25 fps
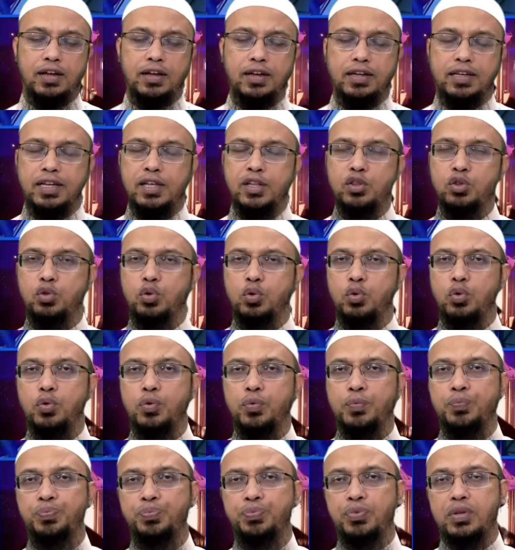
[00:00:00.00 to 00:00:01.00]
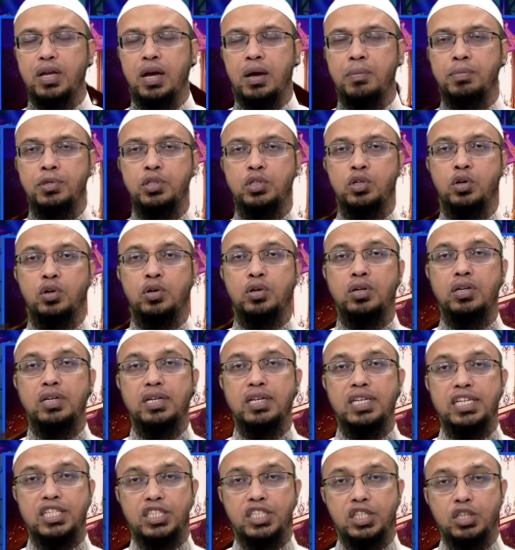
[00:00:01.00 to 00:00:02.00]
কিন্তু আপনি যখন
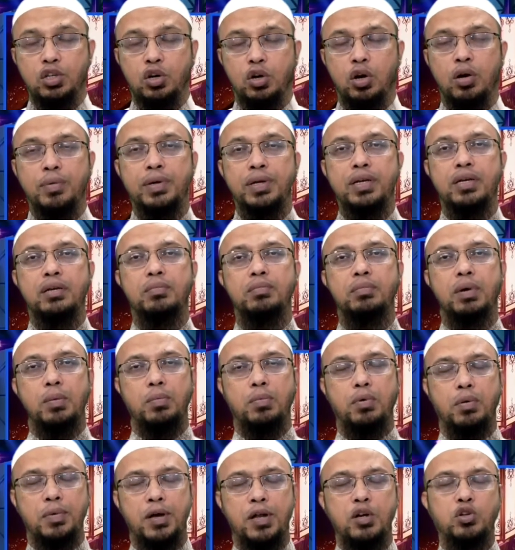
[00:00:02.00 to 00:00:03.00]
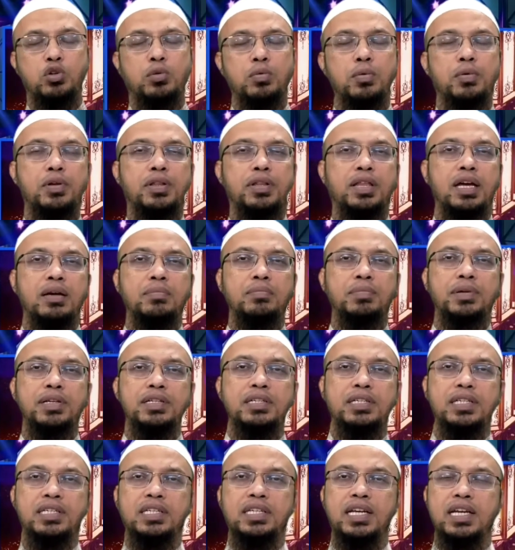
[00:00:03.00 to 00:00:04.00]
নিশ্চিত হবেন বা প্রবল সম্ভাবনা থাকবে
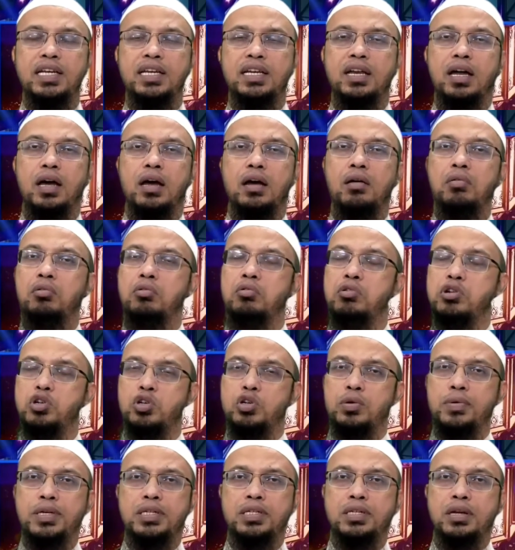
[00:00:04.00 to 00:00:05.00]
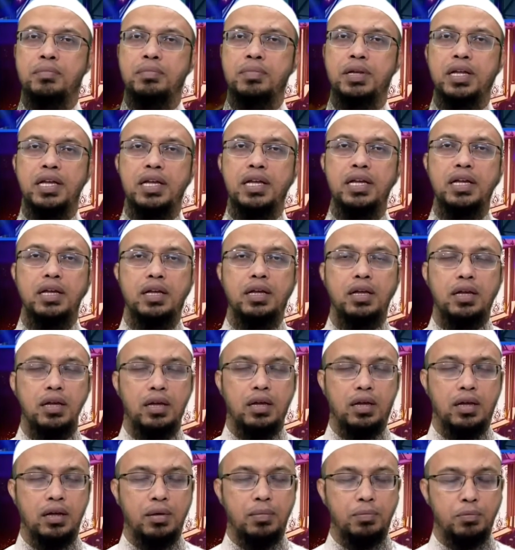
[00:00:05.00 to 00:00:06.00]
যে সে এটা অন্য সবার সামনে
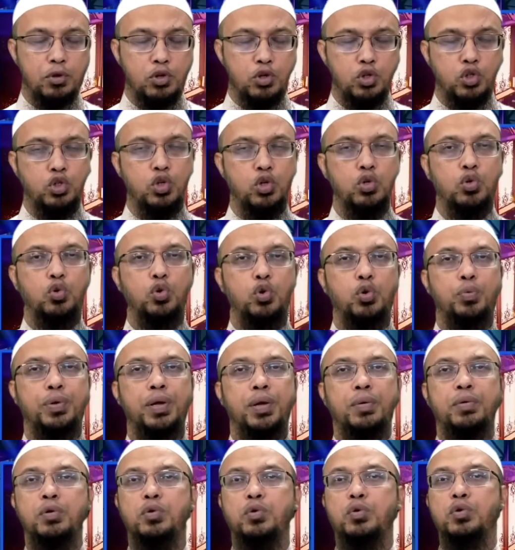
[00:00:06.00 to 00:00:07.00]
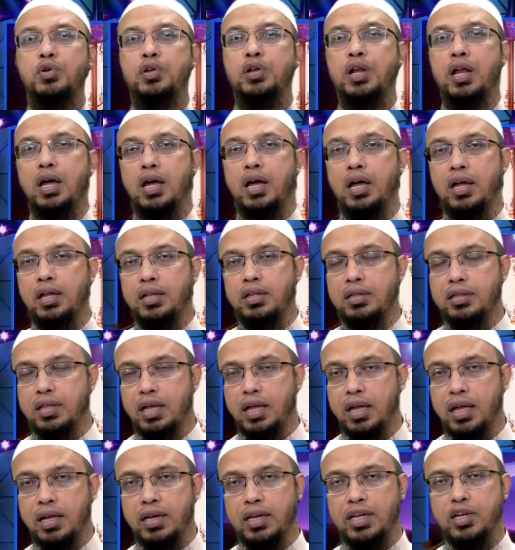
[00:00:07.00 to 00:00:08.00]
প্রদর্শন করবে এবং অন্যরা
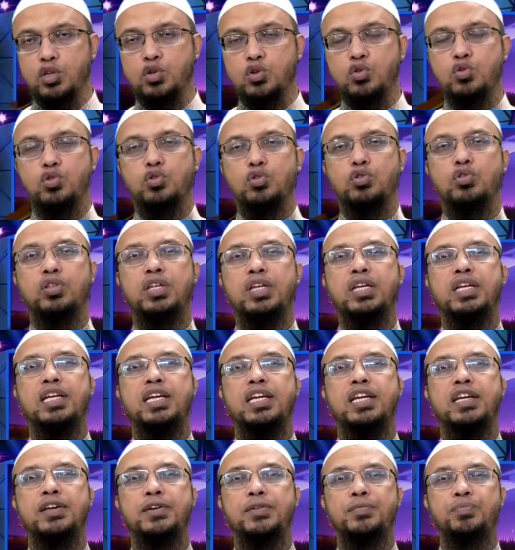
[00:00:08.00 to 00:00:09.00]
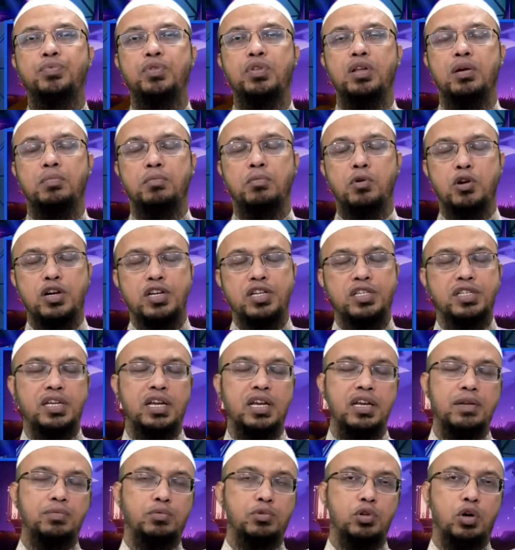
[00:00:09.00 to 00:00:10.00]
তার এই সৌন্দর্য দেখে মনের
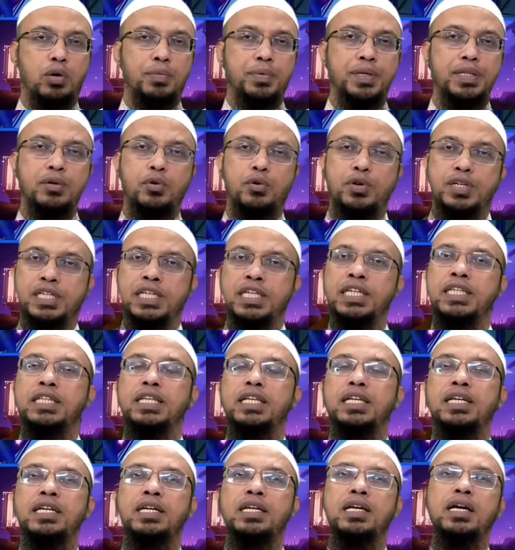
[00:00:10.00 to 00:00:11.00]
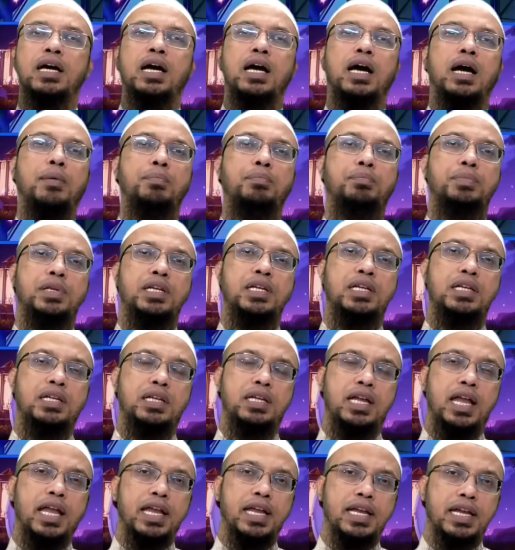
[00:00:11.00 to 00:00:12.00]
জেনা লিপ্ত হবে তাহলে সেক্ষেত্রে আপনি
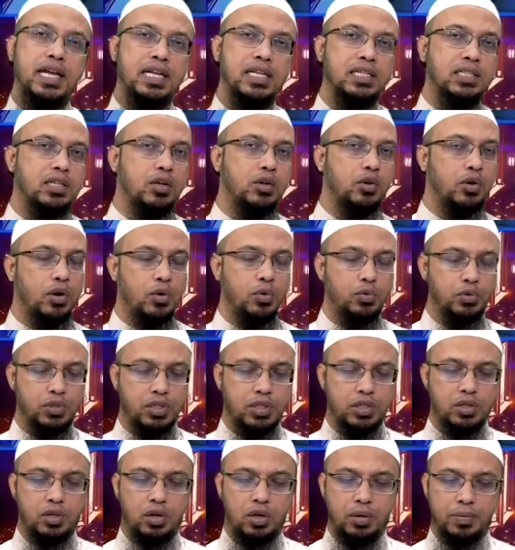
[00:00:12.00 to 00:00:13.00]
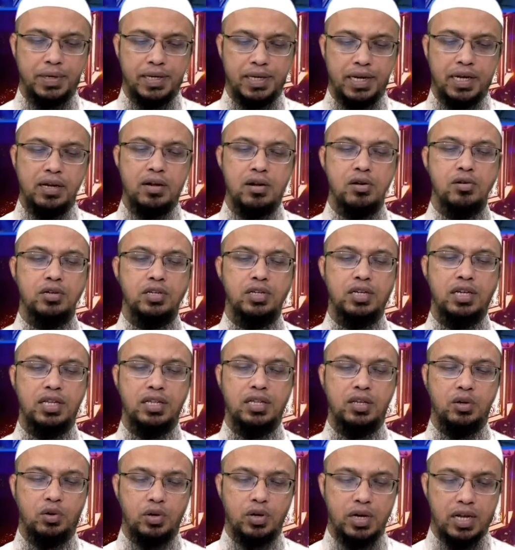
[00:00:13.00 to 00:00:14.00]
এই কাজটা করা উচিত হবে না কারণ
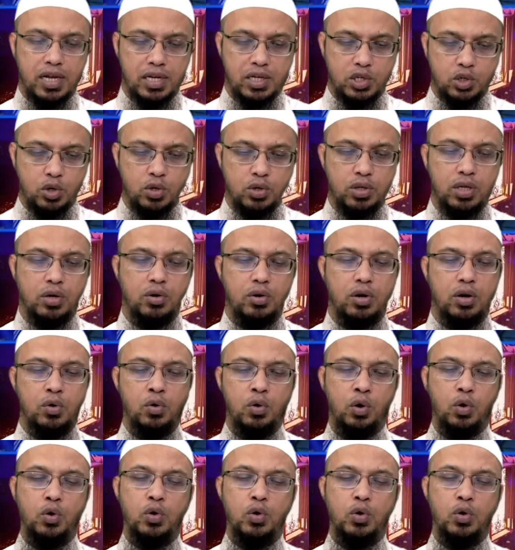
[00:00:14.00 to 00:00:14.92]
সেক্ষেত্রে অন্যায় সহায়তা করা হলো